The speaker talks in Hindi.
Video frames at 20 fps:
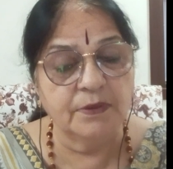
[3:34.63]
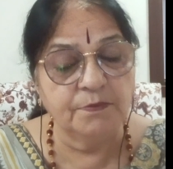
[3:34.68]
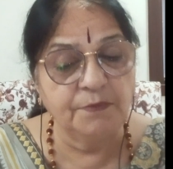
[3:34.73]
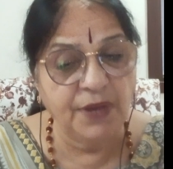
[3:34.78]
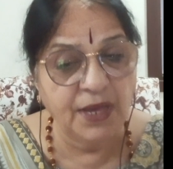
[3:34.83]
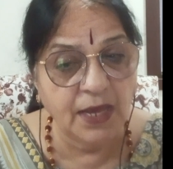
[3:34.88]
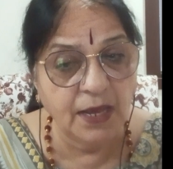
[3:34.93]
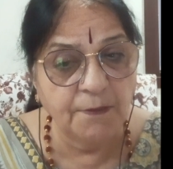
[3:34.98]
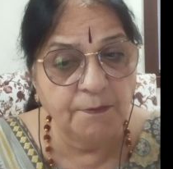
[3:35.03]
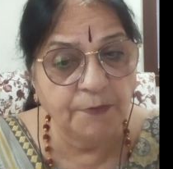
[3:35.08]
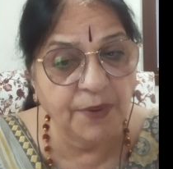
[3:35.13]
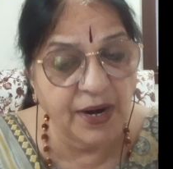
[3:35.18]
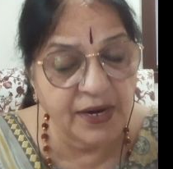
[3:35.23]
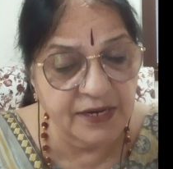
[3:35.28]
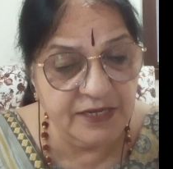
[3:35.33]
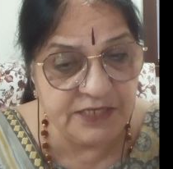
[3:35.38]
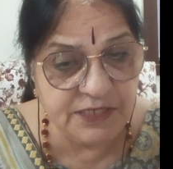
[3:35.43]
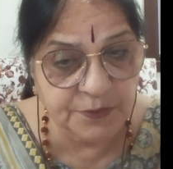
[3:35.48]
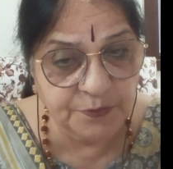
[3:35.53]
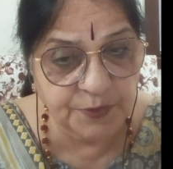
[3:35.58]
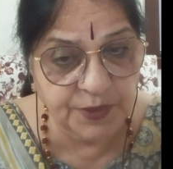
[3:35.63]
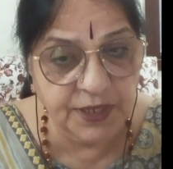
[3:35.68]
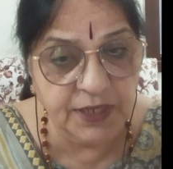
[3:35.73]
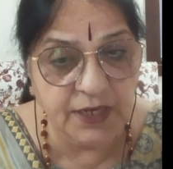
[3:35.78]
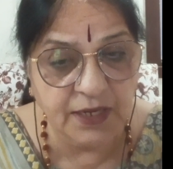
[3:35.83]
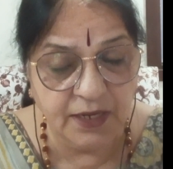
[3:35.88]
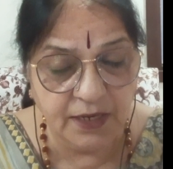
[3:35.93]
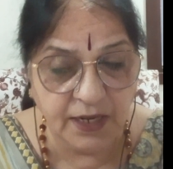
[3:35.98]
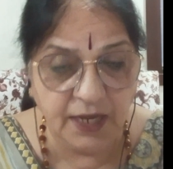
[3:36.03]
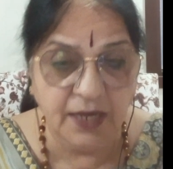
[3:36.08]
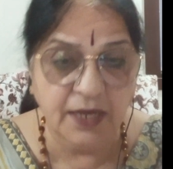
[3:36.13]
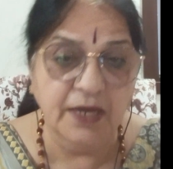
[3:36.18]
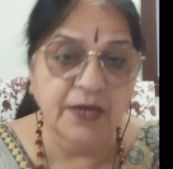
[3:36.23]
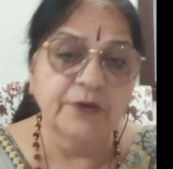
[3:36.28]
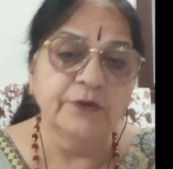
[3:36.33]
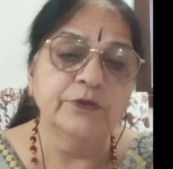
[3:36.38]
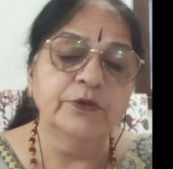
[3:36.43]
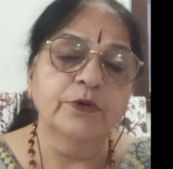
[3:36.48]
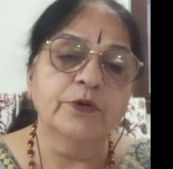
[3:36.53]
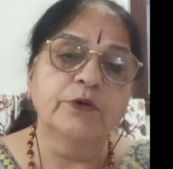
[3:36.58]
में पार्टिसिपेट कराइए
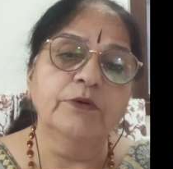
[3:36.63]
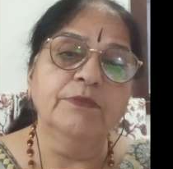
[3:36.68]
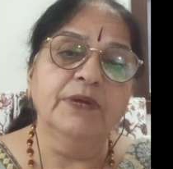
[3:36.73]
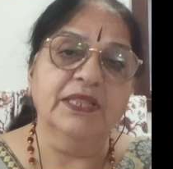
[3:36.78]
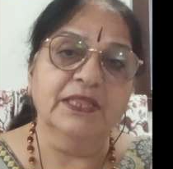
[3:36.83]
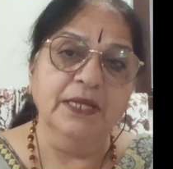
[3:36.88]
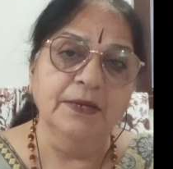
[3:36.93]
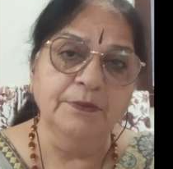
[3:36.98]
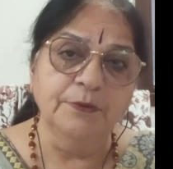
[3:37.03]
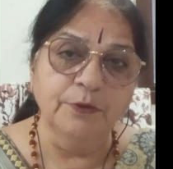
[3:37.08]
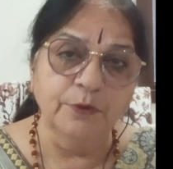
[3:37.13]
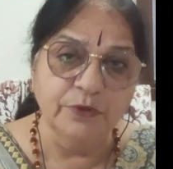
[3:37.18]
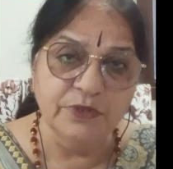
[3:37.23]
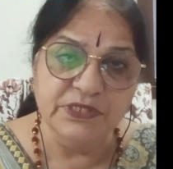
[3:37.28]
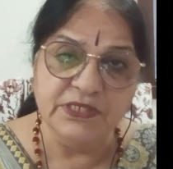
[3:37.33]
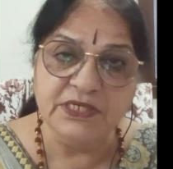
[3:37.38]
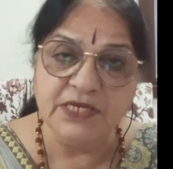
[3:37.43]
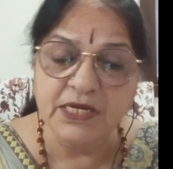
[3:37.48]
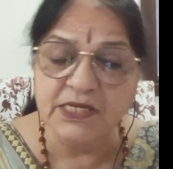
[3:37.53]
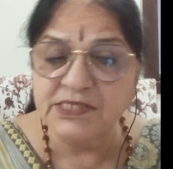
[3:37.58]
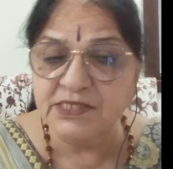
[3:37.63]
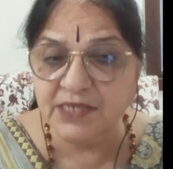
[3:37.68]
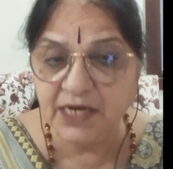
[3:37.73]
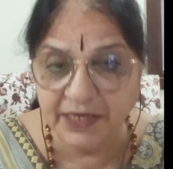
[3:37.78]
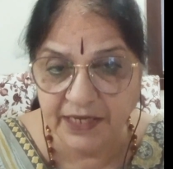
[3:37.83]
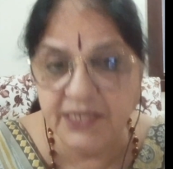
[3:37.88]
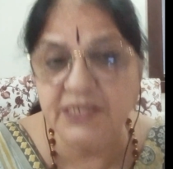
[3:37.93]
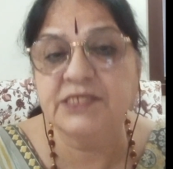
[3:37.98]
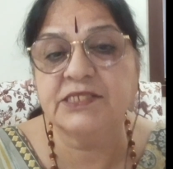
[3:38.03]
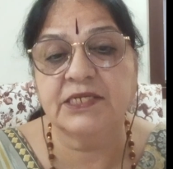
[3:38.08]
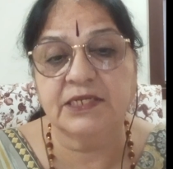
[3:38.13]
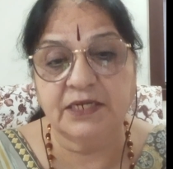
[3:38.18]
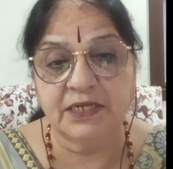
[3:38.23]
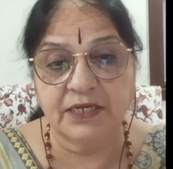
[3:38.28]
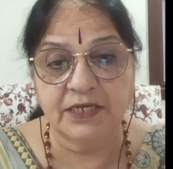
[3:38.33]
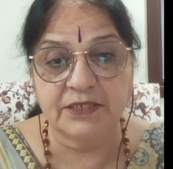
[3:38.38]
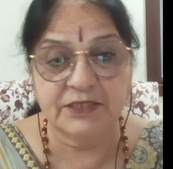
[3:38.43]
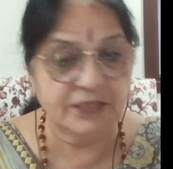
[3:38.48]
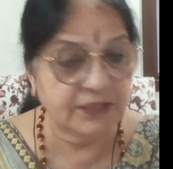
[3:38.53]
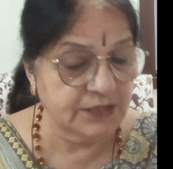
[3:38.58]
उनको मतलब उनकी स्टडीज़ से
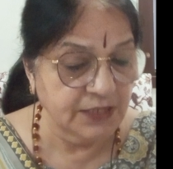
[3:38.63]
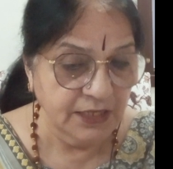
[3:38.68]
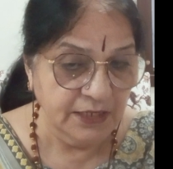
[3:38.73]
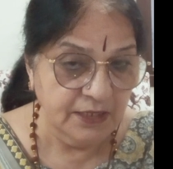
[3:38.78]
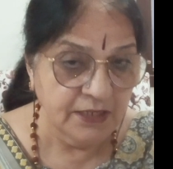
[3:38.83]
रिलेटेड